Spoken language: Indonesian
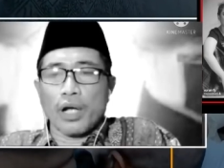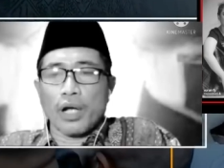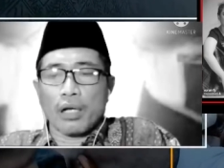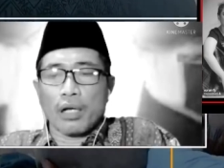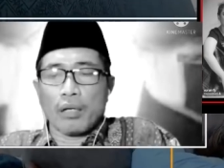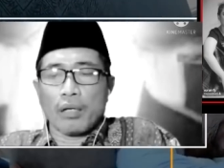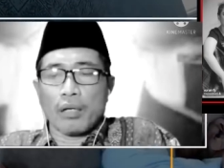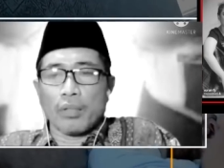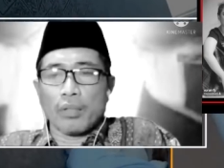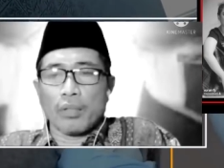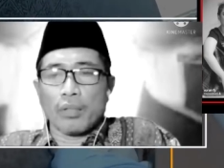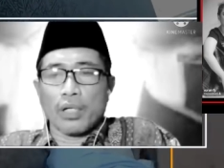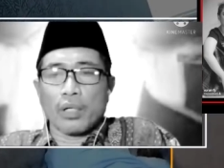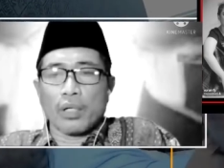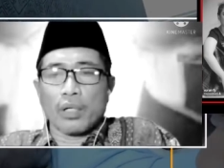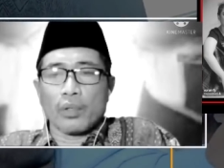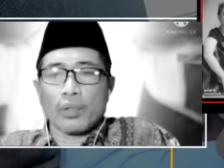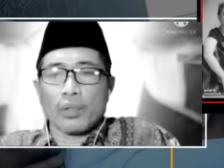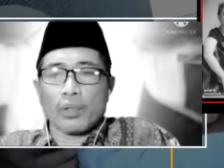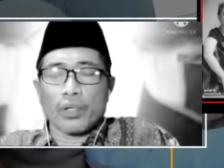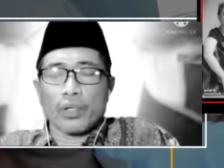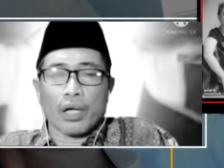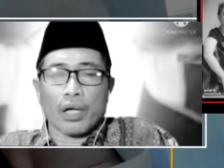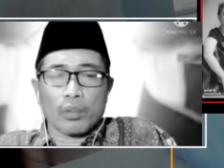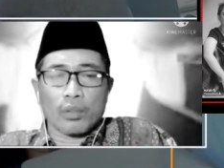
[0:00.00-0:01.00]
Makanya kalau
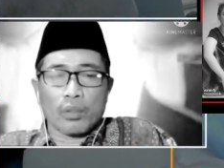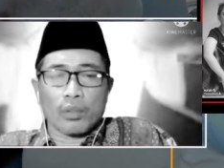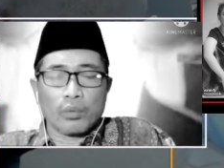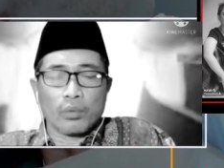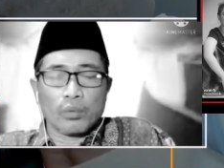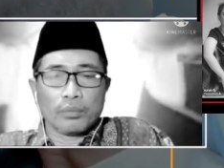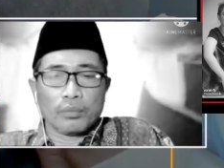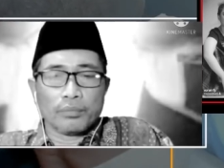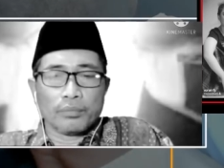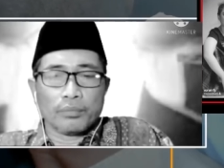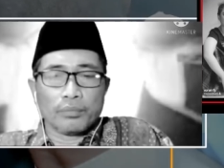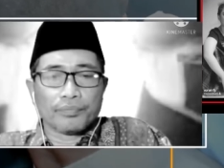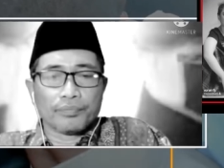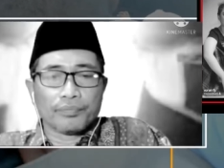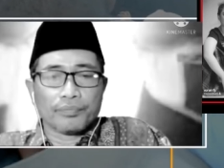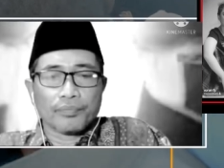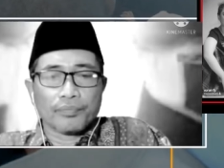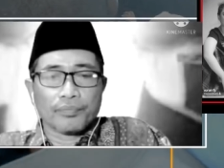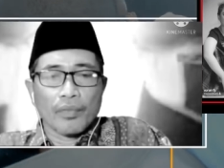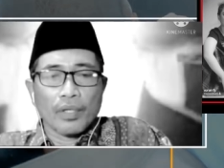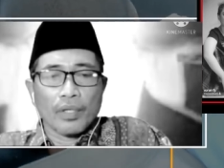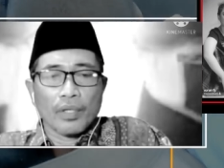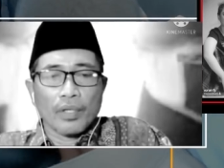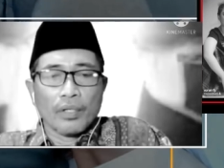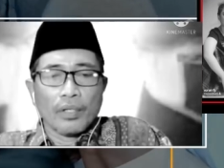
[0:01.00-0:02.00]
mau jadi teman
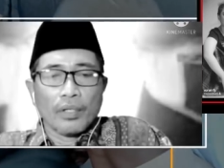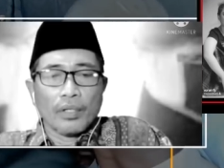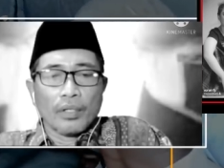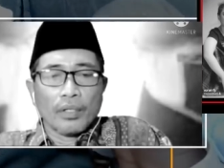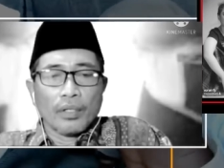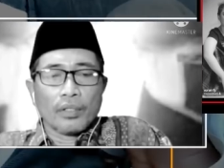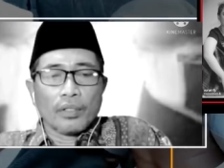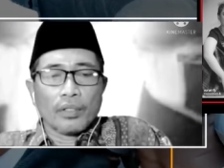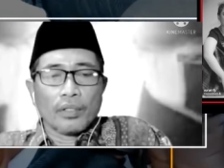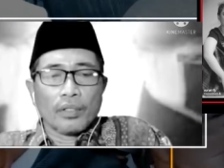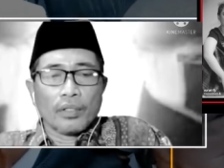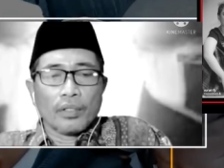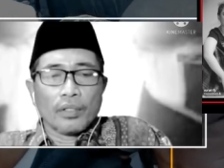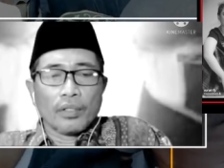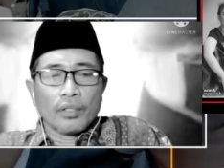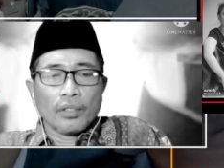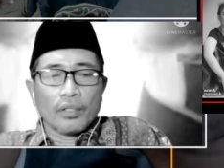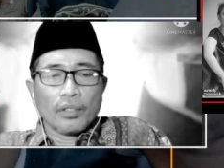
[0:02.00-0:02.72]
jin ya ke masjid.